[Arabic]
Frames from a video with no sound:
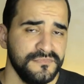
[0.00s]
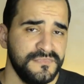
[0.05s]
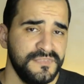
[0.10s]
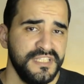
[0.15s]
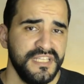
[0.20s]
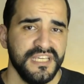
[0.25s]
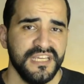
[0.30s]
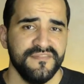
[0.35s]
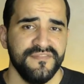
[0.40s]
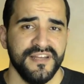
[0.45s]

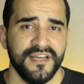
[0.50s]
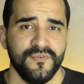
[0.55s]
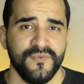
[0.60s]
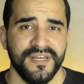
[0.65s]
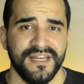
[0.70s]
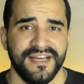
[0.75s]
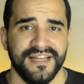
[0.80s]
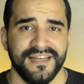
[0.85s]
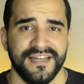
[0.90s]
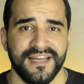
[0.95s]
نحكي في
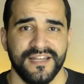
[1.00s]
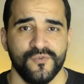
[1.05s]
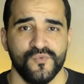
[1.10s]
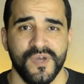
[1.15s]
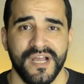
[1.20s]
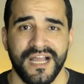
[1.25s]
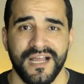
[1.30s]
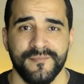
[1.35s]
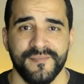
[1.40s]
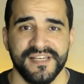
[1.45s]
الأول عن
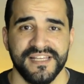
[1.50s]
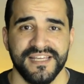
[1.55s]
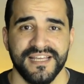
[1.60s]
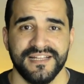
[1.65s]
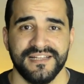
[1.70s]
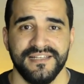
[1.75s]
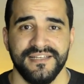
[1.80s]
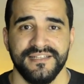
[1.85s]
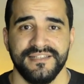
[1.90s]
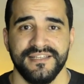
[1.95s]
أنواع
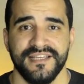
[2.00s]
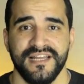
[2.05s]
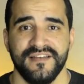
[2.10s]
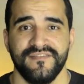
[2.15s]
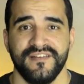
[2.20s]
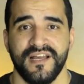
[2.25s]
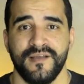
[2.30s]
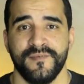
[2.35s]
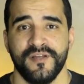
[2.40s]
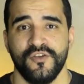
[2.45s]
عمليات الاحتيال
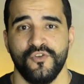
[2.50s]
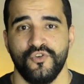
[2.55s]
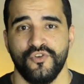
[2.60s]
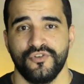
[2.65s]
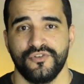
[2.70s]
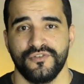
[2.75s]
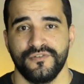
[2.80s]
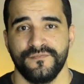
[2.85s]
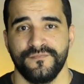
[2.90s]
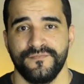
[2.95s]
في العمل
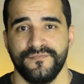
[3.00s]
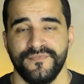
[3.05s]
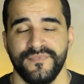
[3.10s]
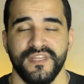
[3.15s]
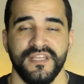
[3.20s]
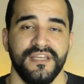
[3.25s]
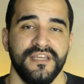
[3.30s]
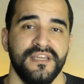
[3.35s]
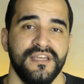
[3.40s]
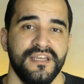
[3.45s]
الحر
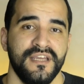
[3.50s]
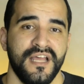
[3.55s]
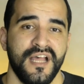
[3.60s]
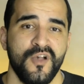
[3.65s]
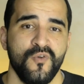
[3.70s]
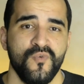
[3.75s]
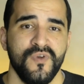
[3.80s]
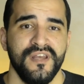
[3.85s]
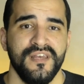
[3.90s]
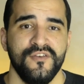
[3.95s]

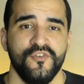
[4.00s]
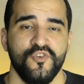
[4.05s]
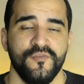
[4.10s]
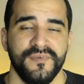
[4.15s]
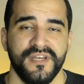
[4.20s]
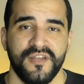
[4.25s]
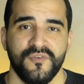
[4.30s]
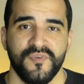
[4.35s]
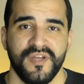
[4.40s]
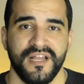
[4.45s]
أول نوع
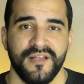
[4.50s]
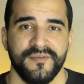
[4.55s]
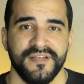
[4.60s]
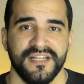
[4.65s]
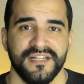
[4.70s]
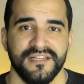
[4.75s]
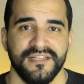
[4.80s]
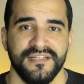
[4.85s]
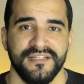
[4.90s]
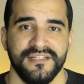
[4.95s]
من أنواع
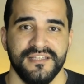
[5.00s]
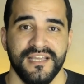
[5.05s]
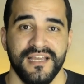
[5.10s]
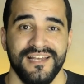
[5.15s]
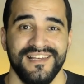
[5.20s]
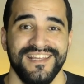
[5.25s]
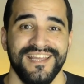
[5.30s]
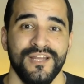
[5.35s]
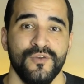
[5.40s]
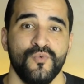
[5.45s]
عمليات
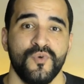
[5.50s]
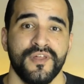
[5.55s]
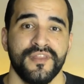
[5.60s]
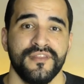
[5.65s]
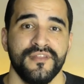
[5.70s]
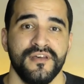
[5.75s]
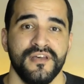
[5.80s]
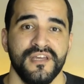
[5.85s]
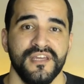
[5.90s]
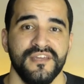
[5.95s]
الاحتيال هي
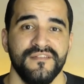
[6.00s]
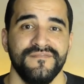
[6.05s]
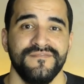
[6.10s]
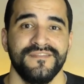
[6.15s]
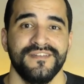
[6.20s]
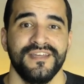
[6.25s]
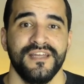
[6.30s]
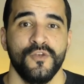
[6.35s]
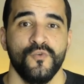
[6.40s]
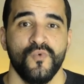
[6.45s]

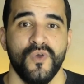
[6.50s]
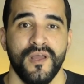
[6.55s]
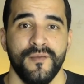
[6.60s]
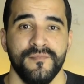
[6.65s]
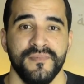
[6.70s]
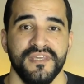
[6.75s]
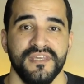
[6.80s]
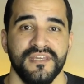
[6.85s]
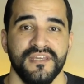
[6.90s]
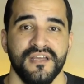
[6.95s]
الوظائف
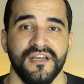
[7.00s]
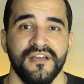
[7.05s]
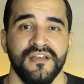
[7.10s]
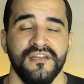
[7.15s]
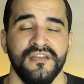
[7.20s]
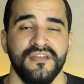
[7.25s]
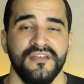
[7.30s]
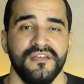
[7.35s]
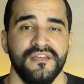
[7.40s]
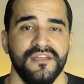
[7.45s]
الوهمية
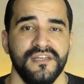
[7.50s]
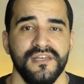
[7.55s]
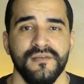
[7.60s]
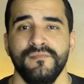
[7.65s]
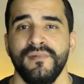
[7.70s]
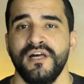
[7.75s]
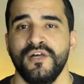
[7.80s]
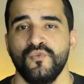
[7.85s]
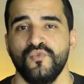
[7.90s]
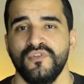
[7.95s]

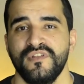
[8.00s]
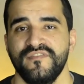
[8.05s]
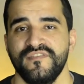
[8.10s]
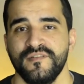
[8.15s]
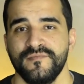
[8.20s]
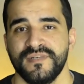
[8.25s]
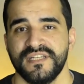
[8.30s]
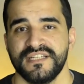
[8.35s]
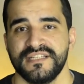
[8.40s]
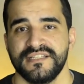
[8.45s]
المعروضة
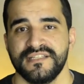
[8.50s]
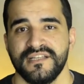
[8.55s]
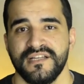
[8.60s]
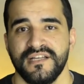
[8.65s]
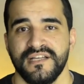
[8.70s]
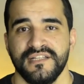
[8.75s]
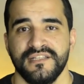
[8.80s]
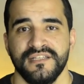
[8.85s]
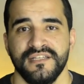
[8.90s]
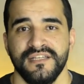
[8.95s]
في
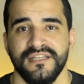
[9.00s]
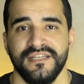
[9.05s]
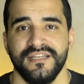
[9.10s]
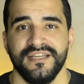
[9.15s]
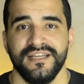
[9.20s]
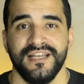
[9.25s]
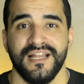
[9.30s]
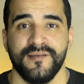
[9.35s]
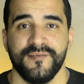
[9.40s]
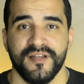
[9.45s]
منصات
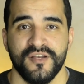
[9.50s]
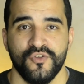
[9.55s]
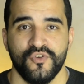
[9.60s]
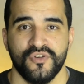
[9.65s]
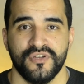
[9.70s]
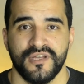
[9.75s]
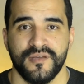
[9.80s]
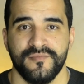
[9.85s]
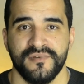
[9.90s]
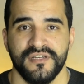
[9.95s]
العمل
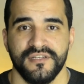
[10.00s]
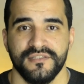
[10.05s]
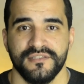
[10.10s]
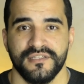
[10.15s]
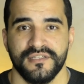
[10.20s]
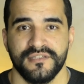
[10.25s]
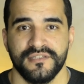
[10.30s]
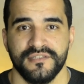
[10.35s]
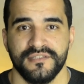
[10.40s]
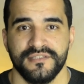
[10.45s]
الحر عبر
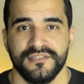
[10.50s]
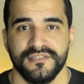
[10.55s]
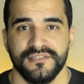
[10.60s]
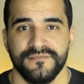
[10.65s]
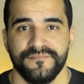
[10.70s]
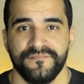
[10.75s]
الإنترنت